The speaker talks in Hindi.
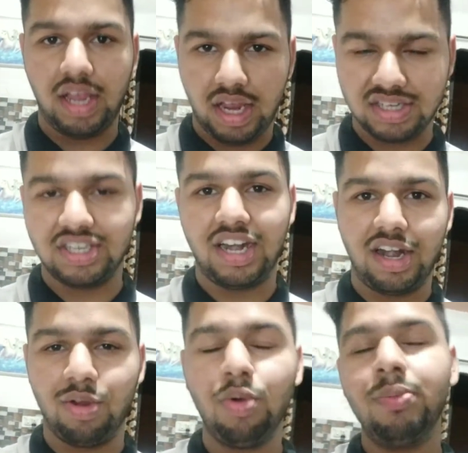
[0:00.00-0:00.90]
अक्षय
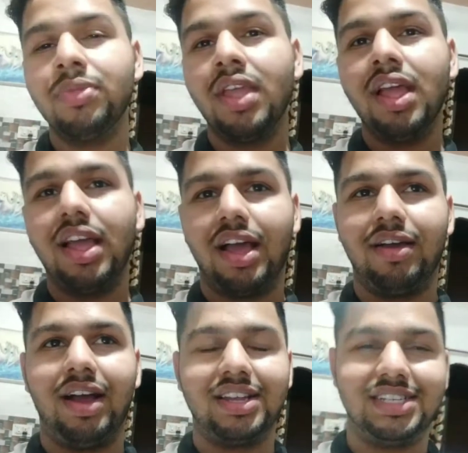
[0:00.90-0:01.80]
रेडू
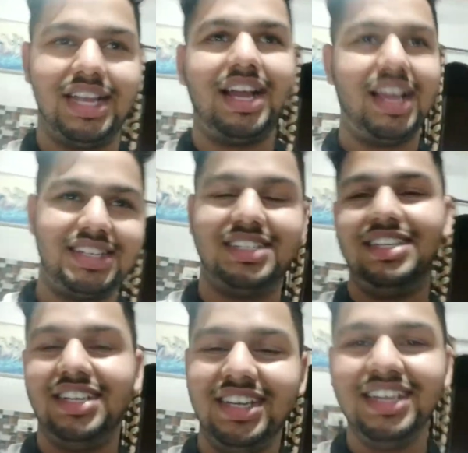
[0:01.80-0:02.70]
अक्षय का अक्षी